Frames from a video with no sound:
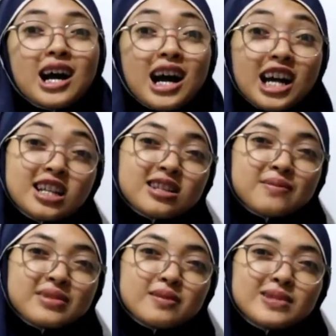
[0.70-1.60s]
Halo
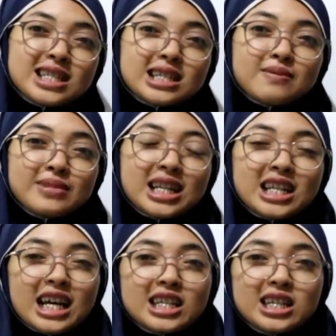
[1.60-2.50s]
teman-teman,
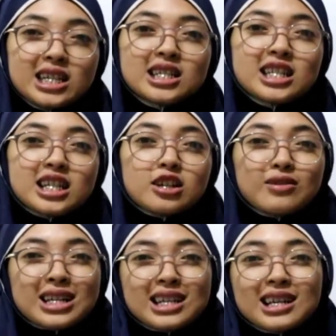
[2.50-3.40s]
kembali lagi di
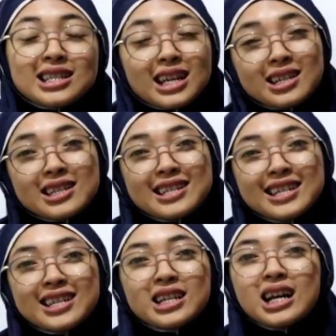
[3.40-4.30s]
Keluarga
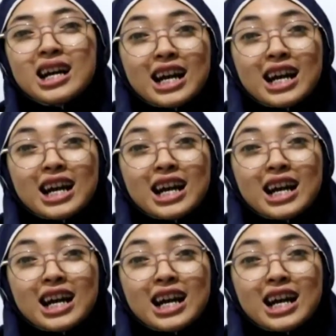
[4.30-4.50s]
Sakti.